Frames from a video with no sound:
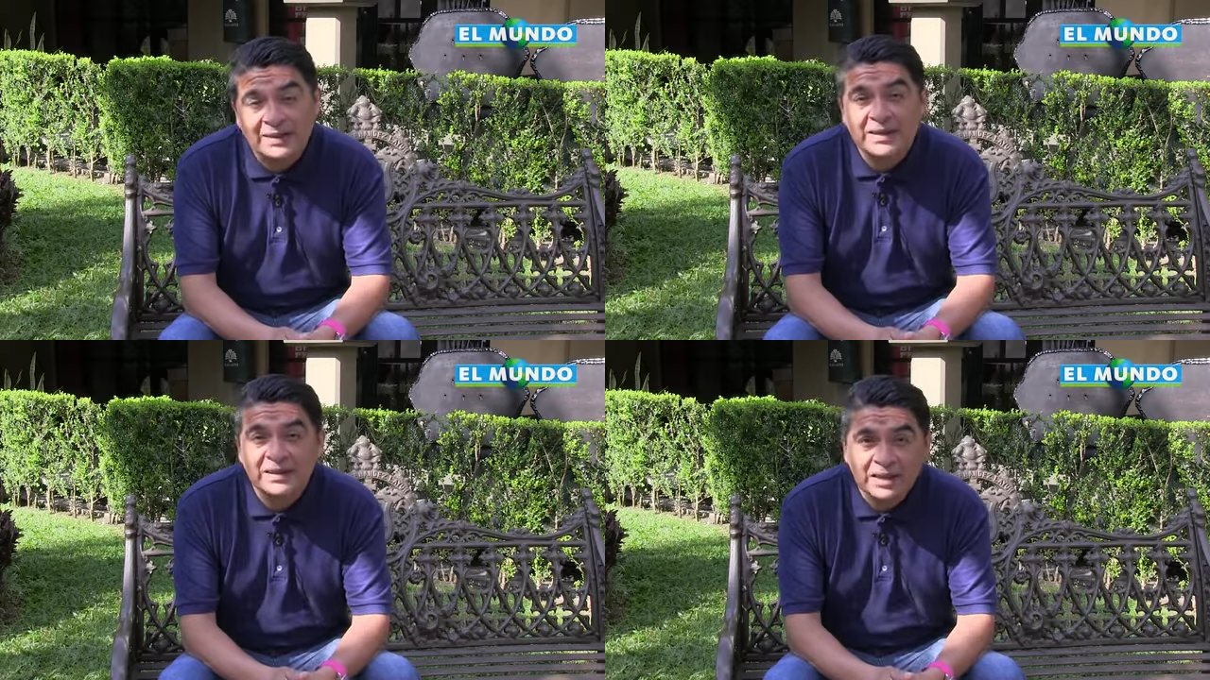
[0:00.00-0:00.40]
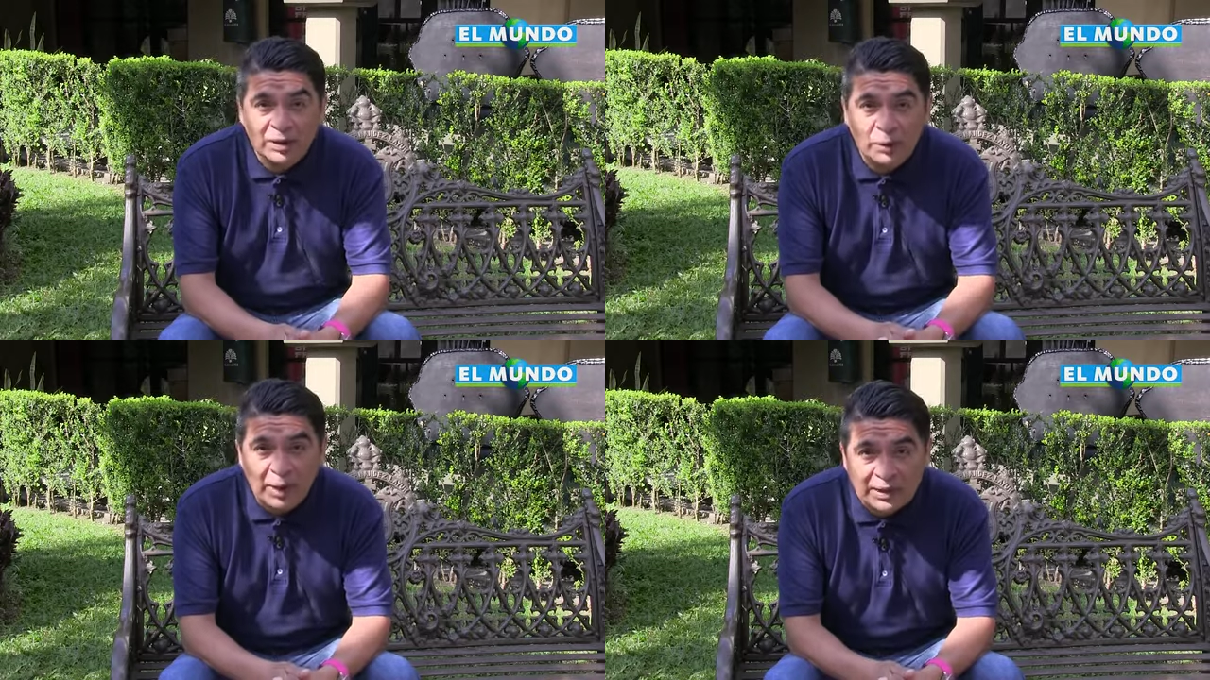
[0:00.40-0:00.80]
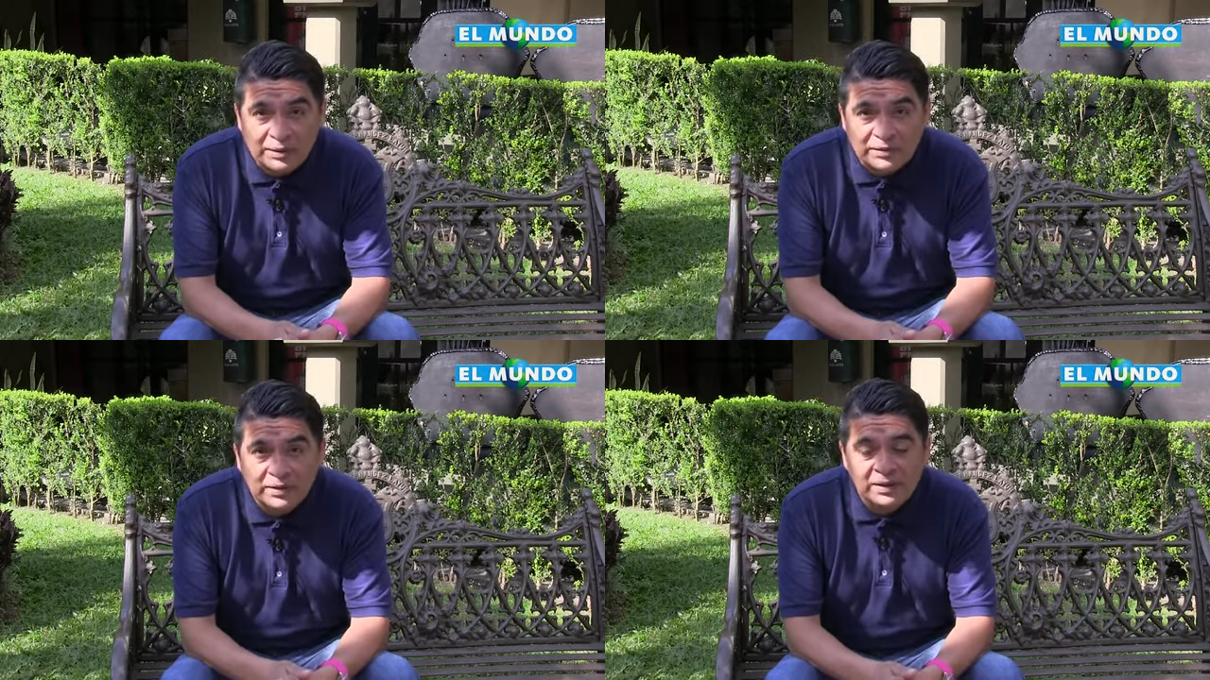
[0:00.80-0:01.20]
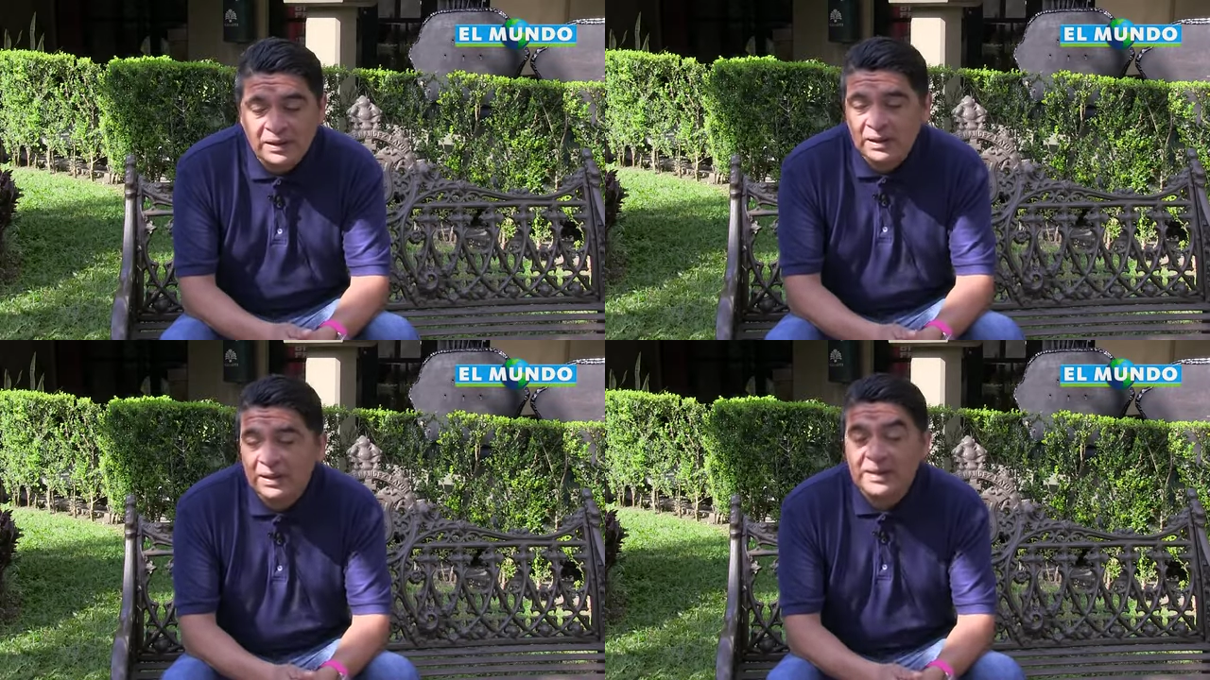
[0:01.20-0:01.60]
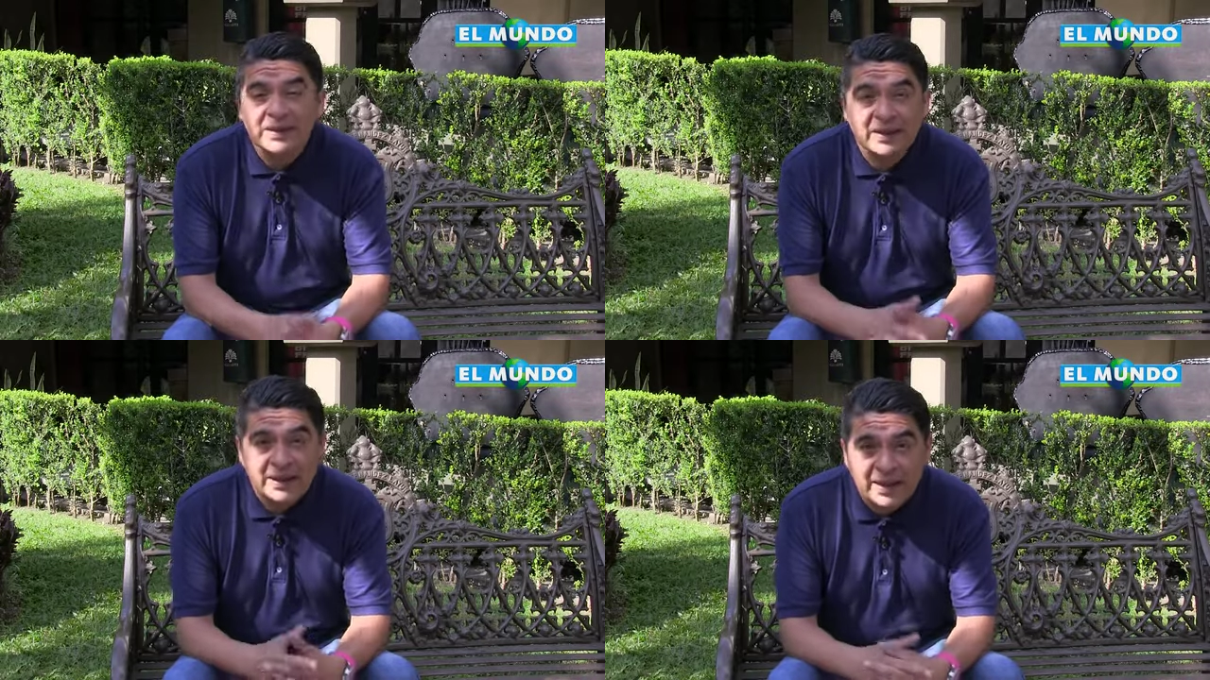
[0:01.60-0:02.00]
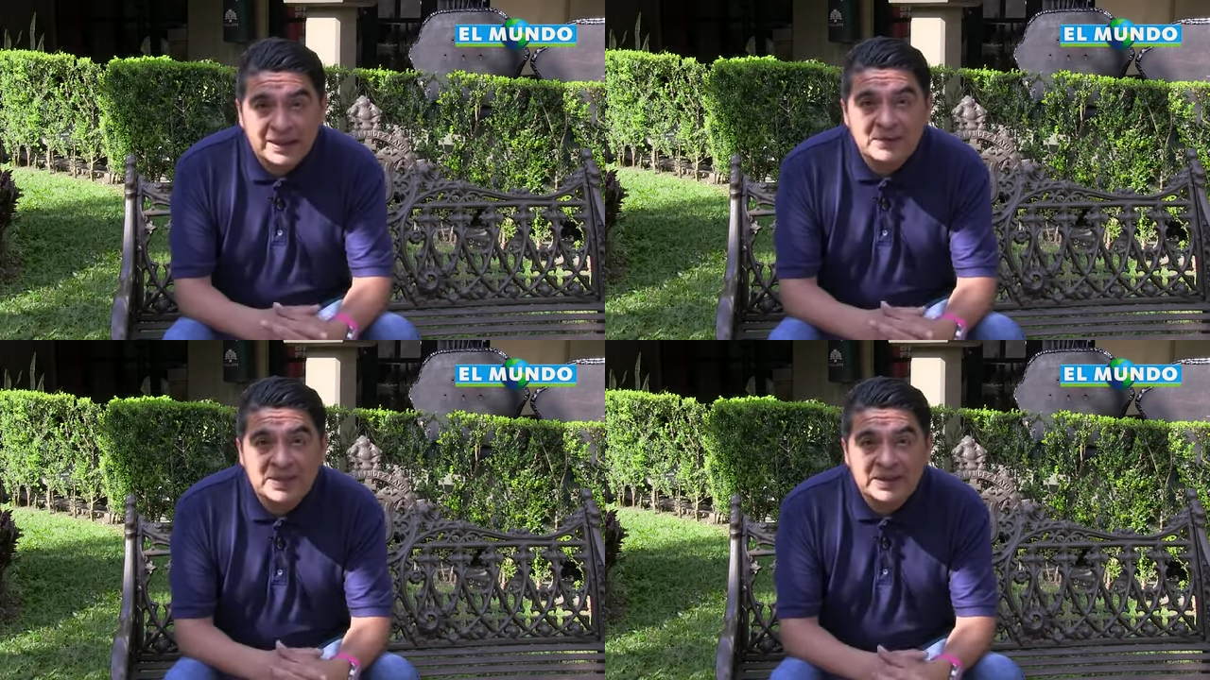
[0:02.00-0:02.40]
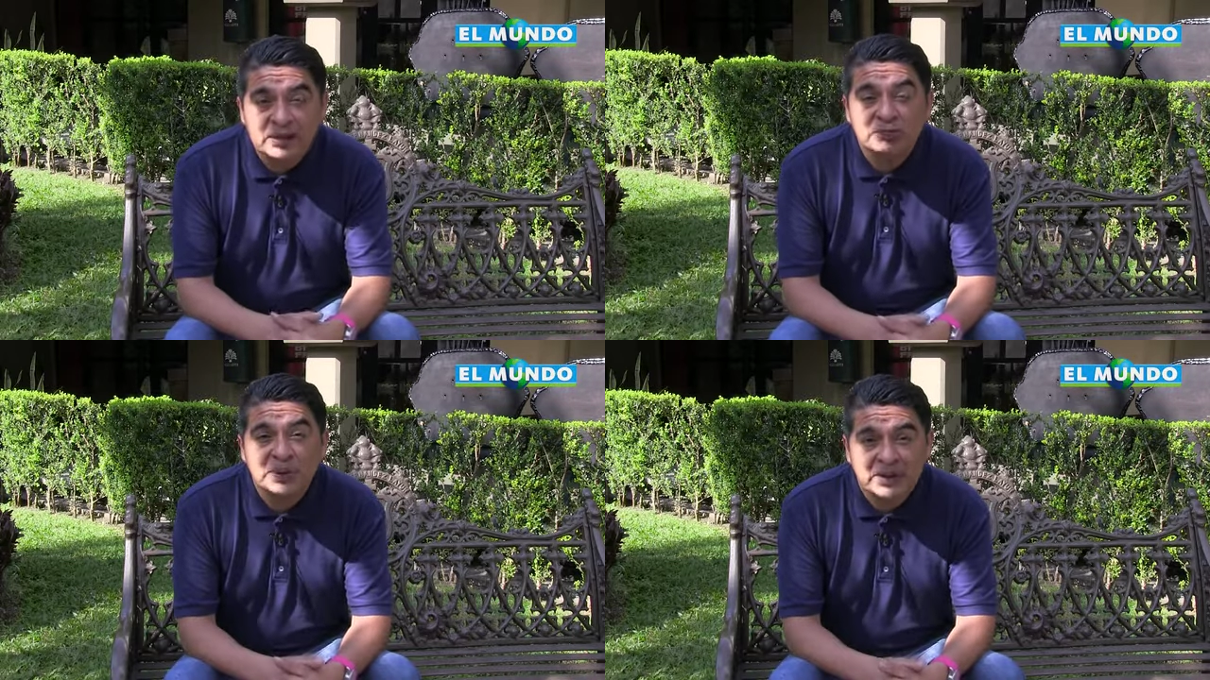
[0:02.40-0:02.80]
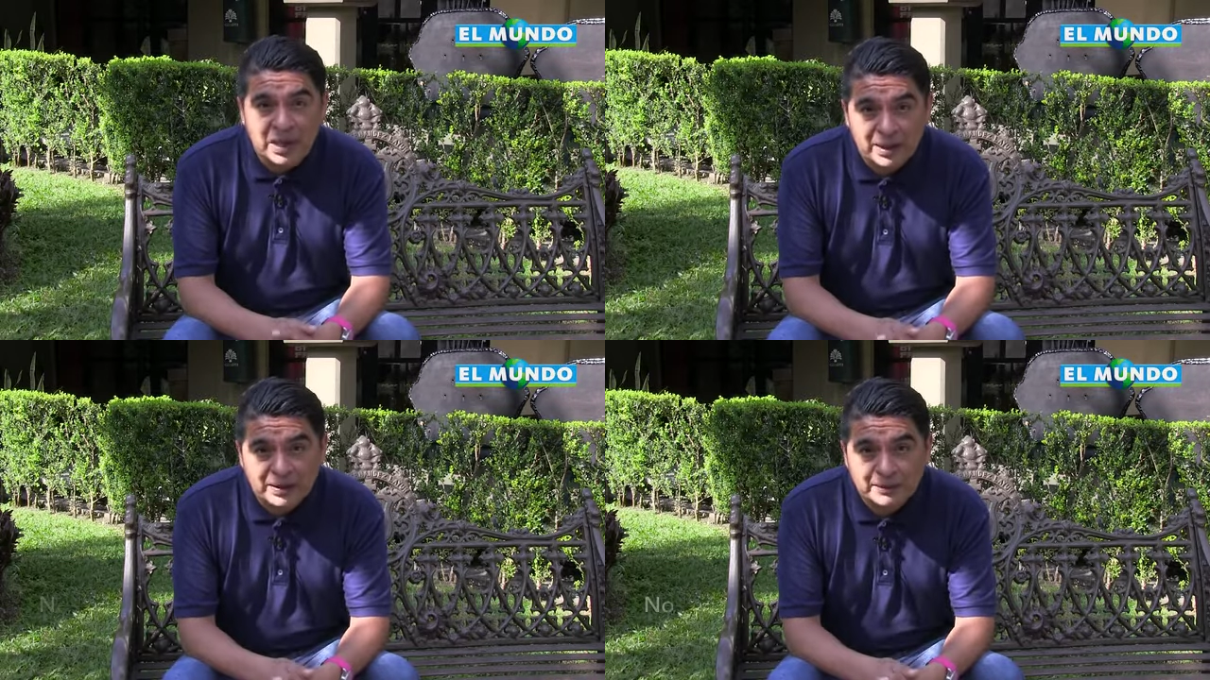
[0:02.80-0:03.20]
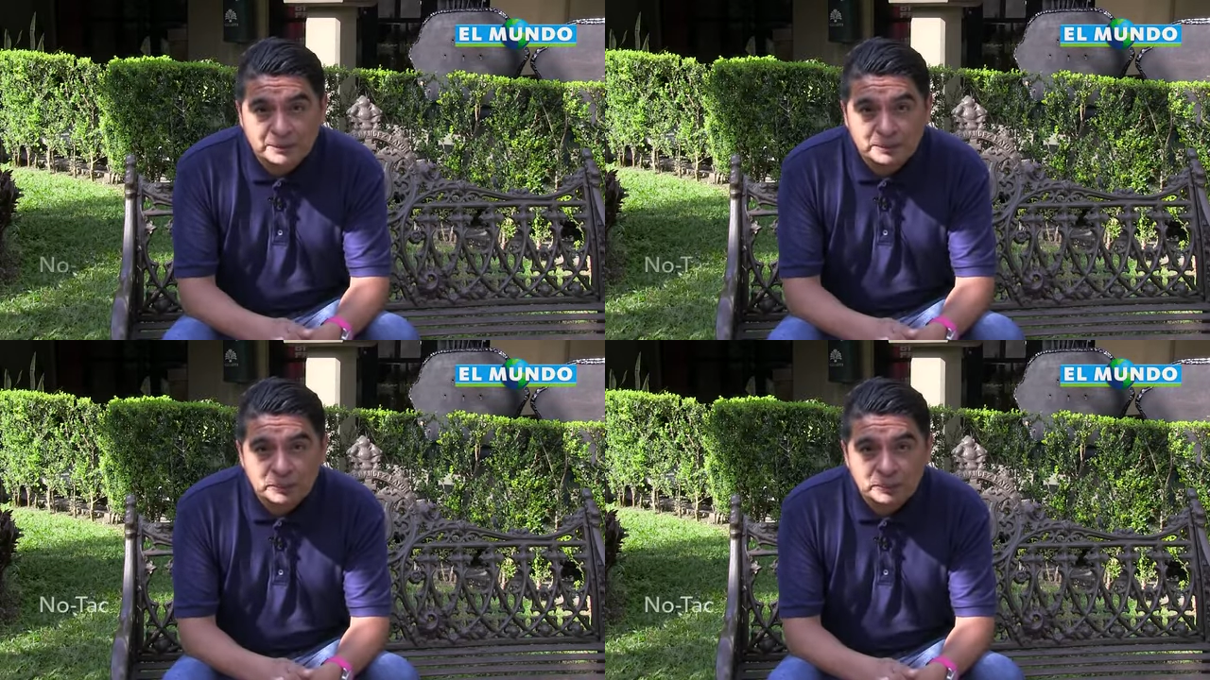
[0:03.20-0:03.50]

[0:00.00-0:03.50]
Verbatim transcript: hace cinco años y se encarga de visitar hospitales,